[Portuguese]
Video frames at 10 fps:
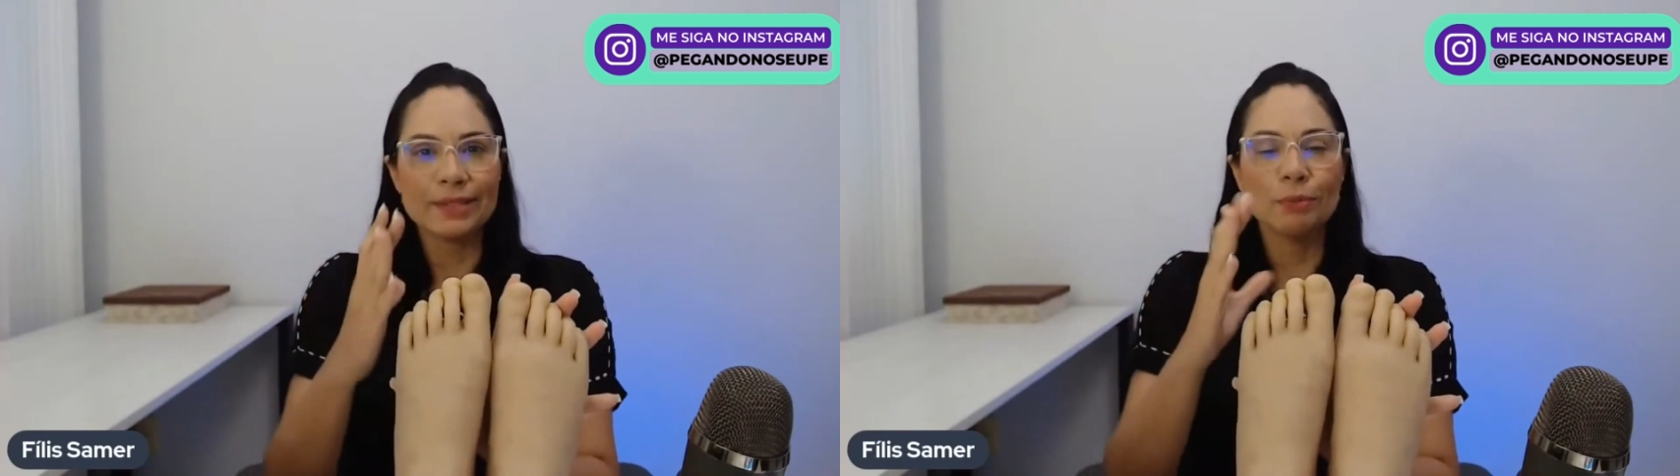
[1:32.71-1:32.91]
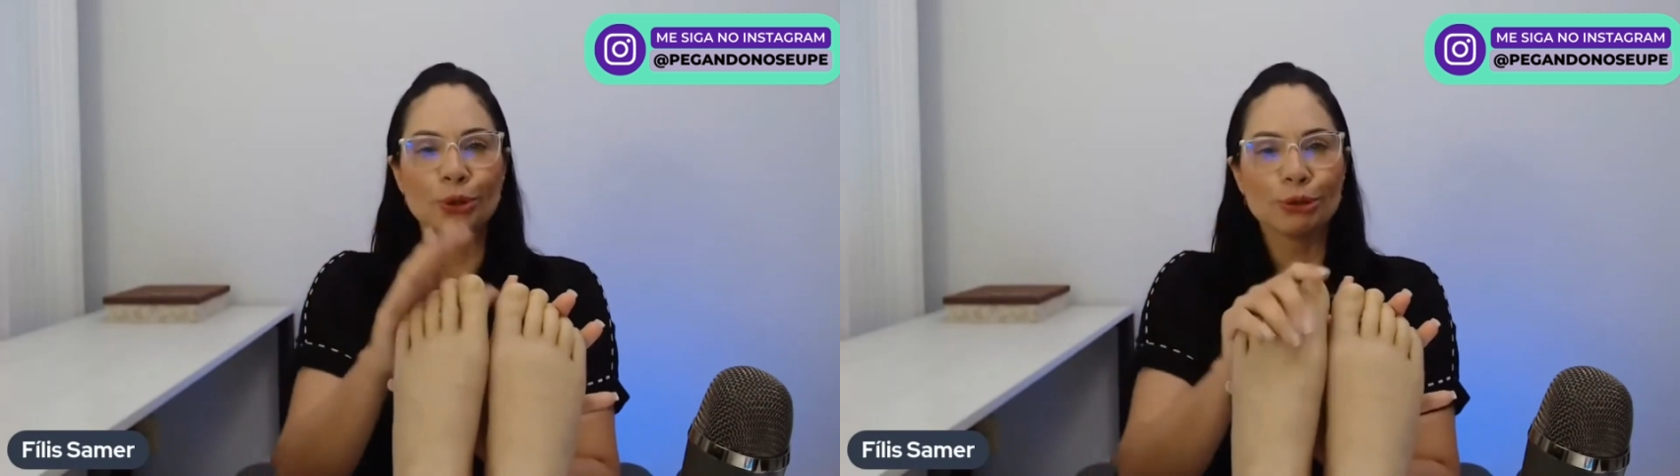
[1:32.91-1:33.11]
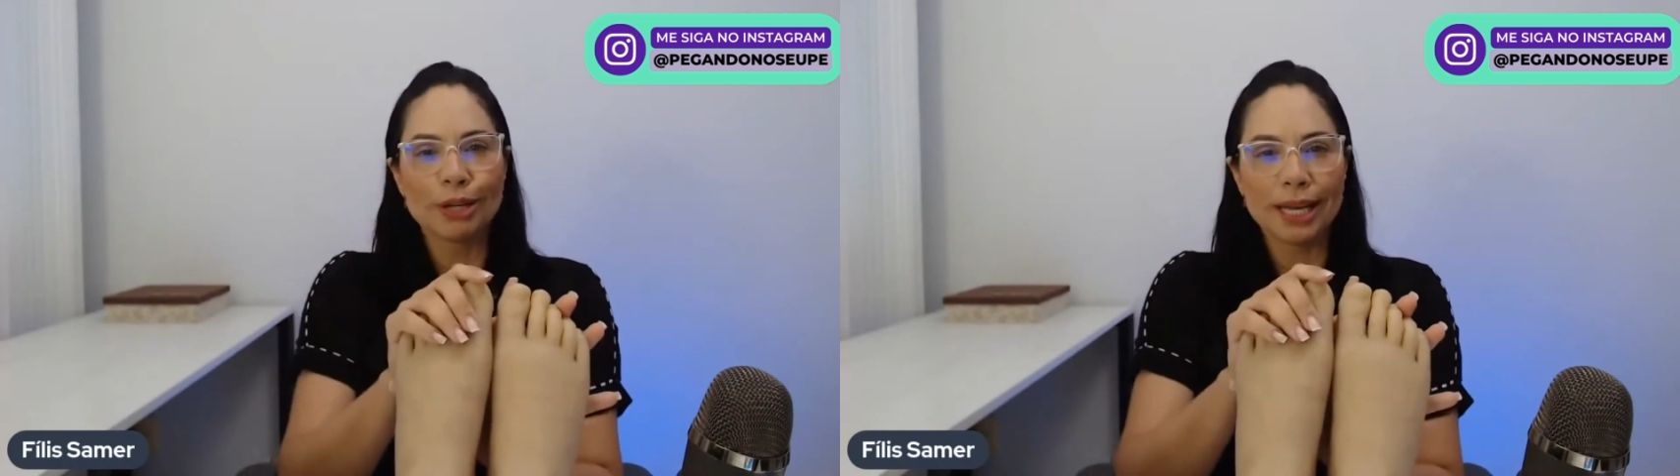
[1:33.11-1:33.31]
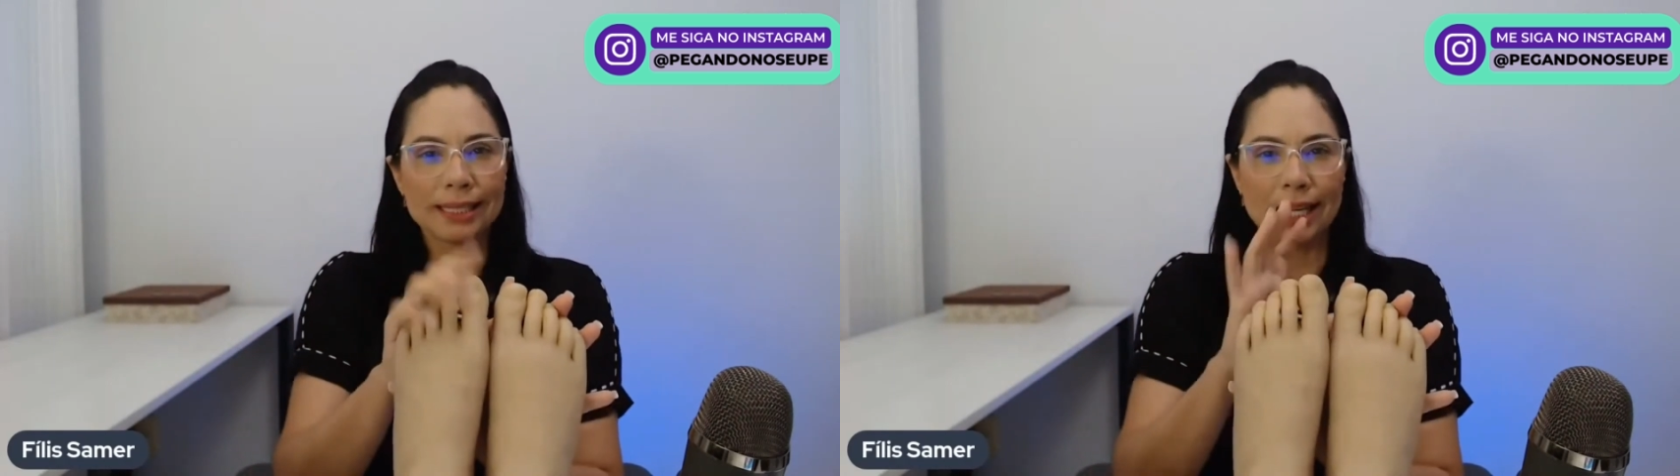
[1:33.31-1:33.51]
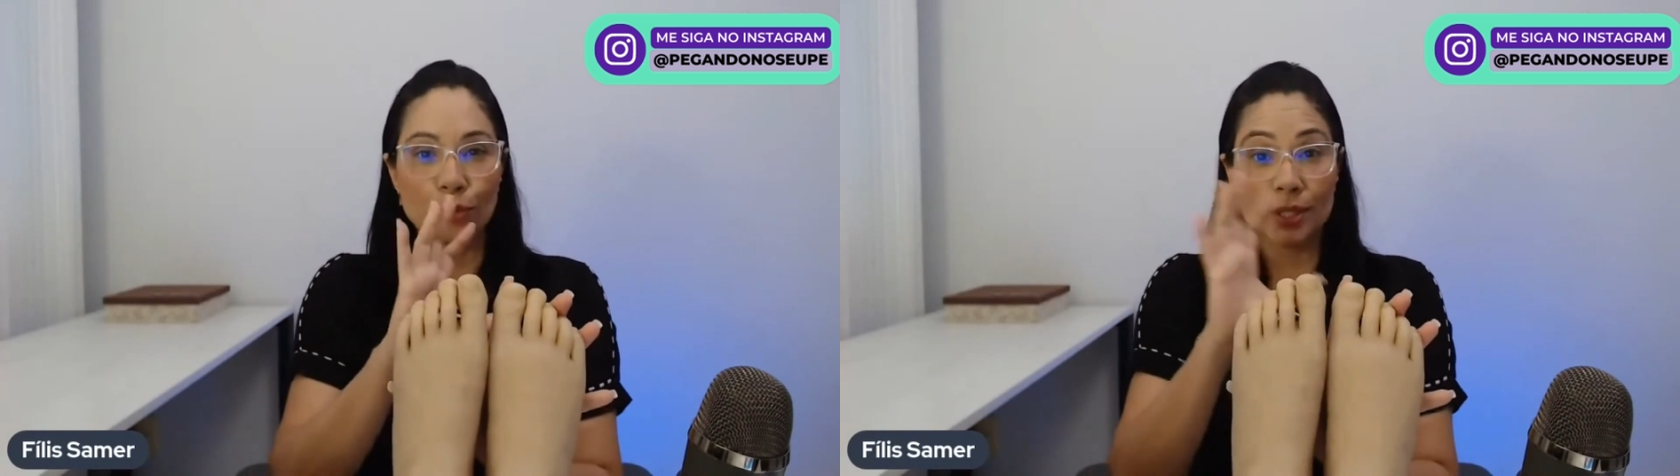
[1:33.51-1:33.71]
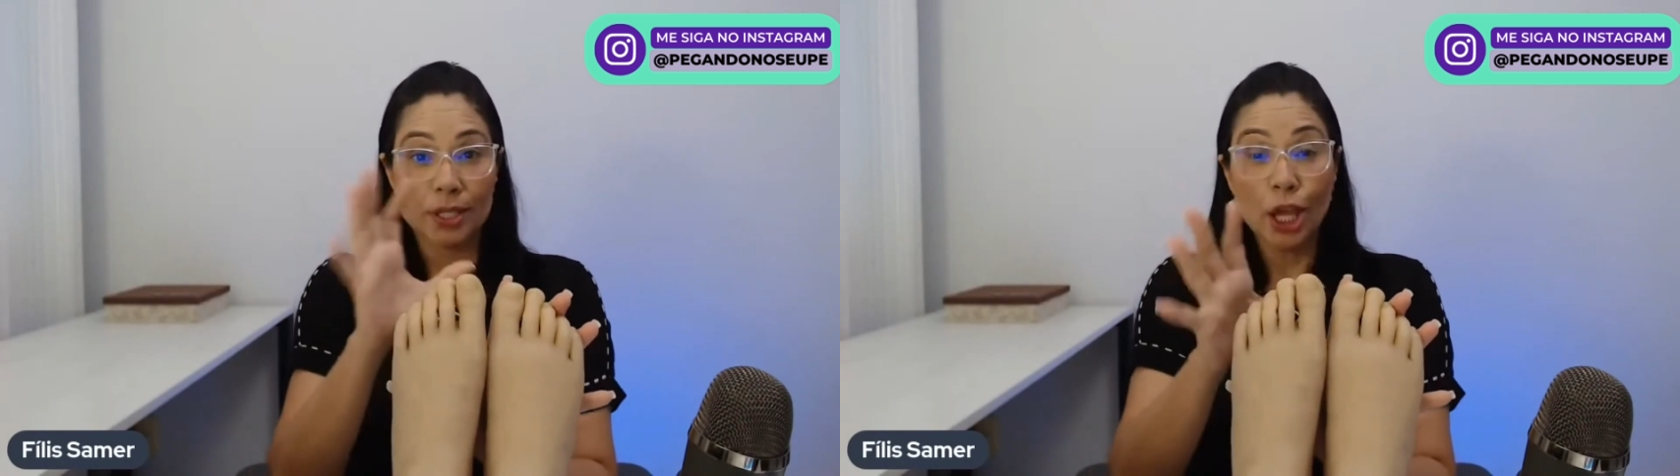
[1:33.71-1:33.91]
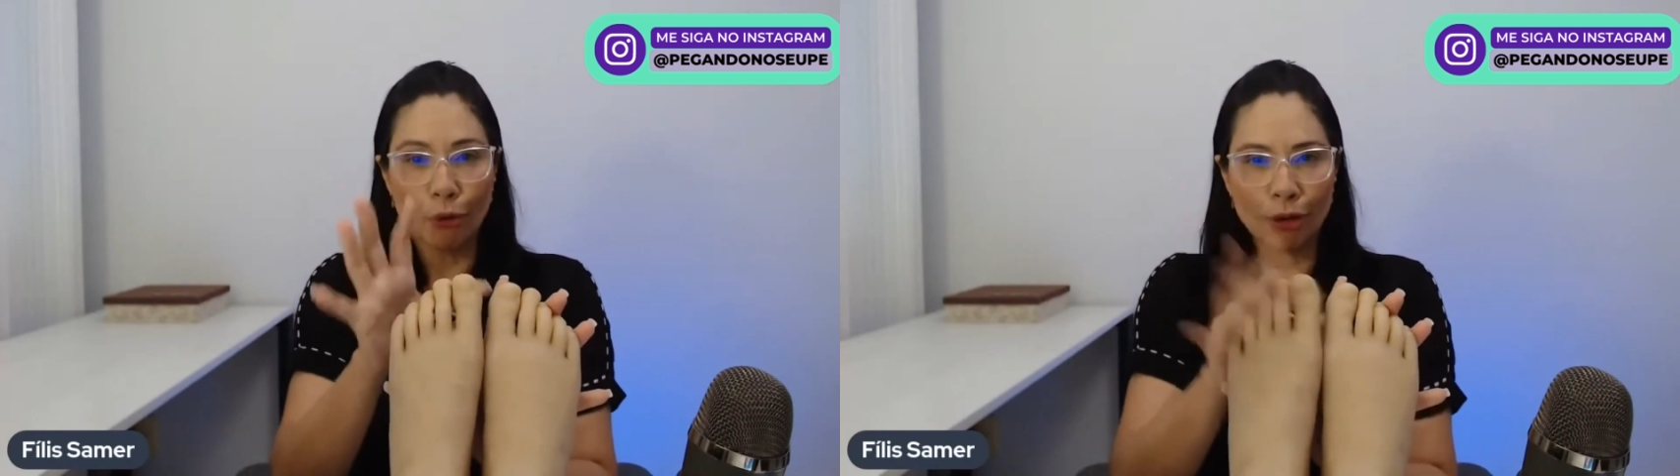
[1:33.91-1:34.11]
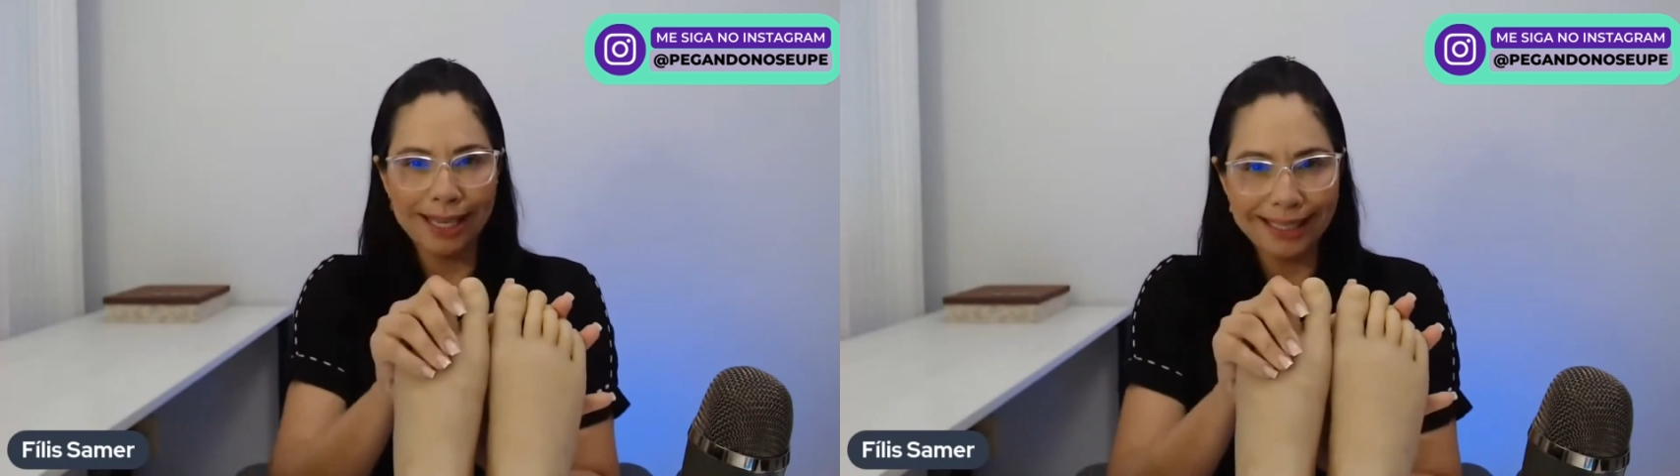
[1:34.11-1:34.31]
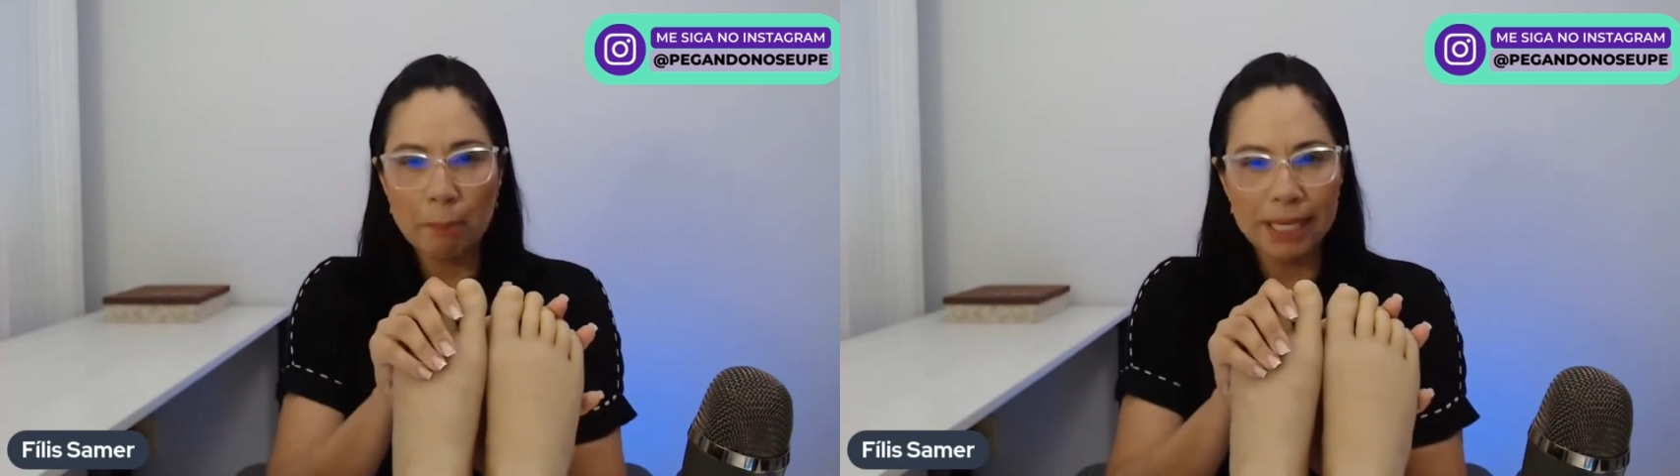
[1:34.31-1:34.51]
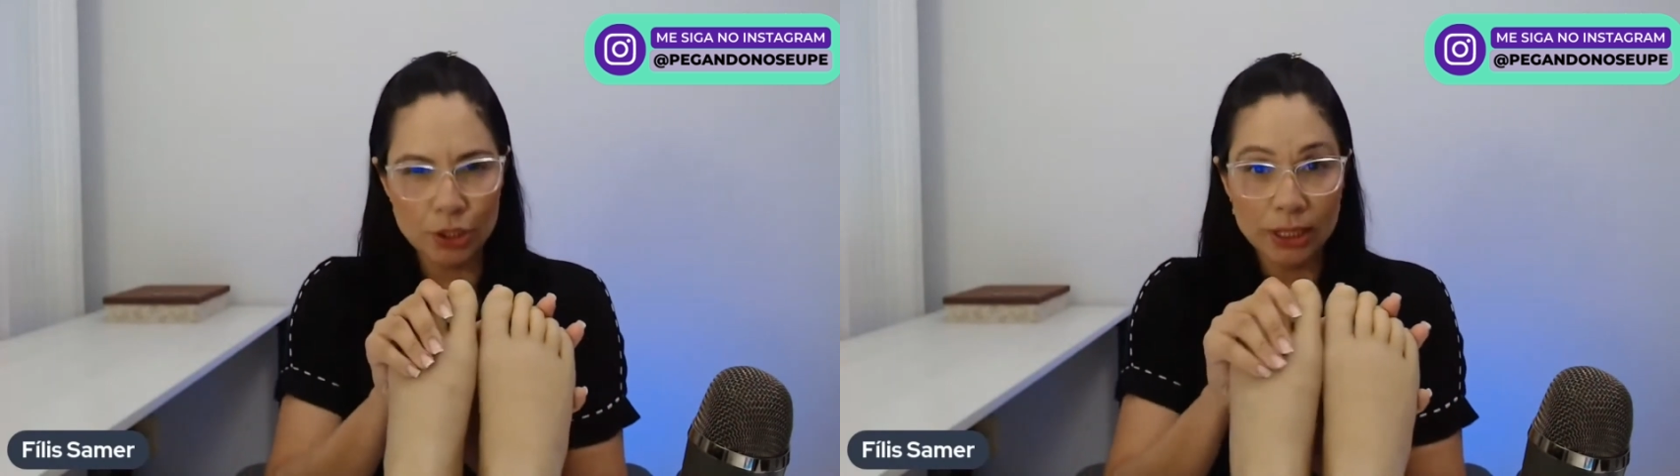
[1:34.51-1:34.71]
vamos colocar que está no 5 ali, está
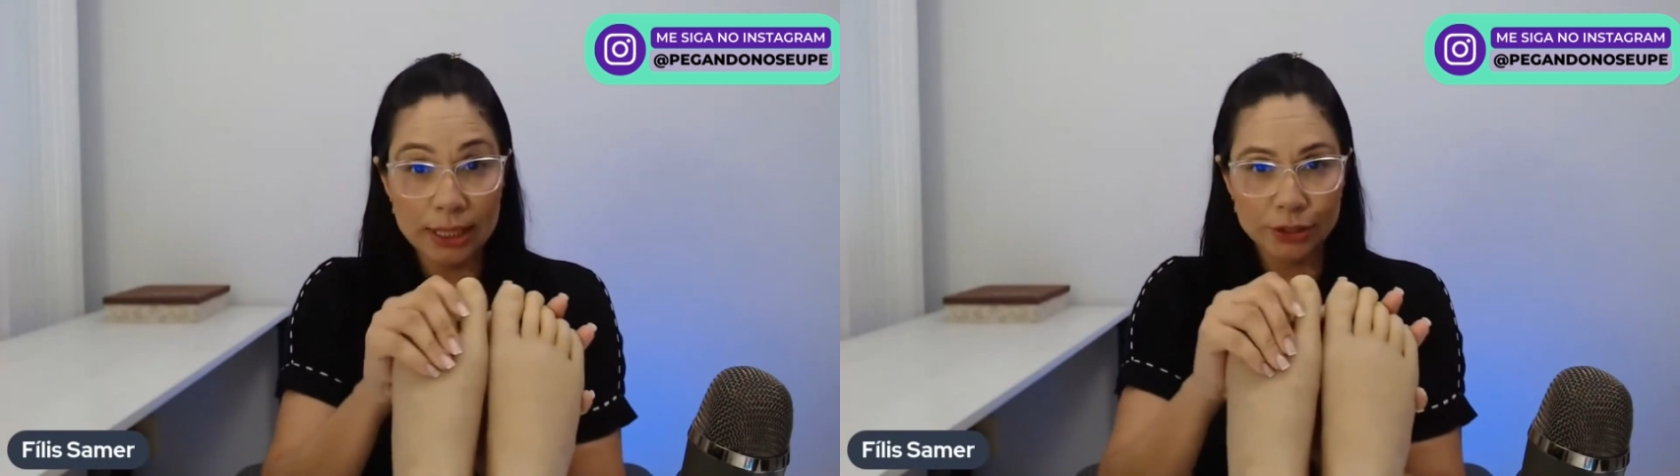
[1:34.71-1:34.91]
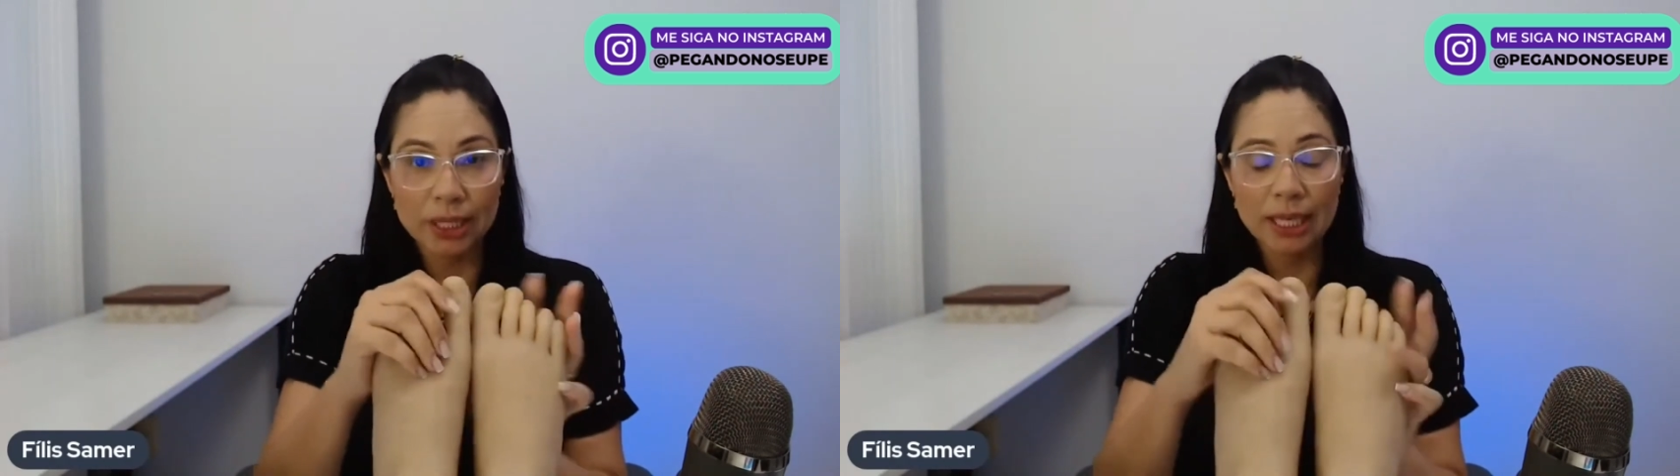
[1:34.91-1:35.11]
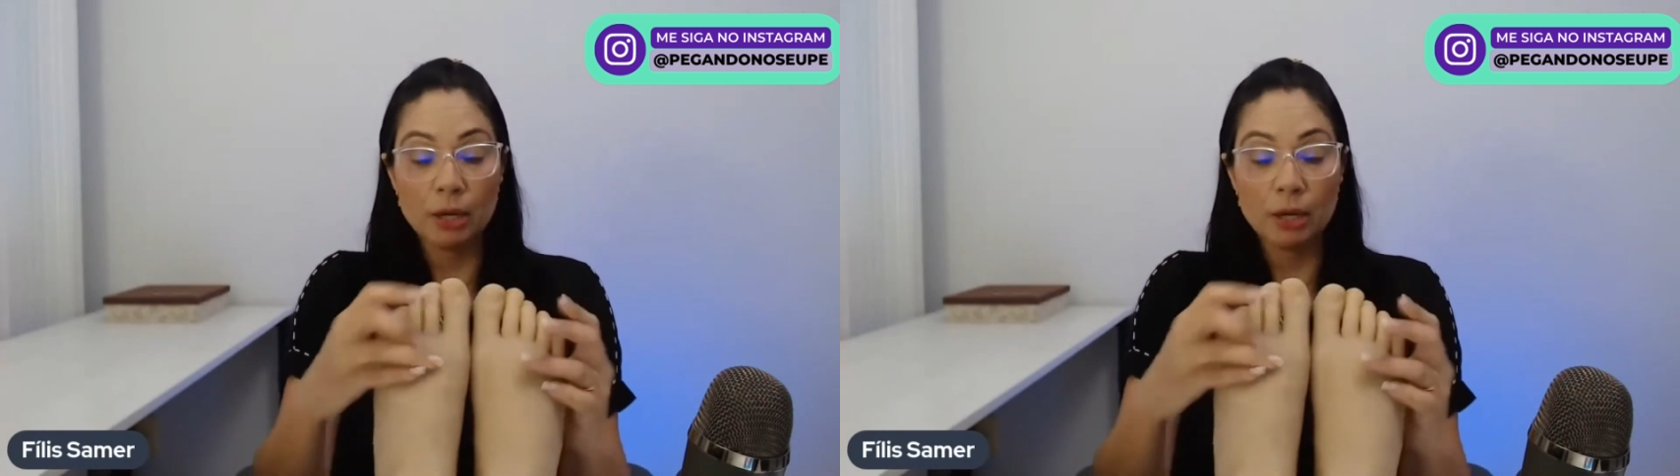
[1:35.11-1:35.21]
mediano,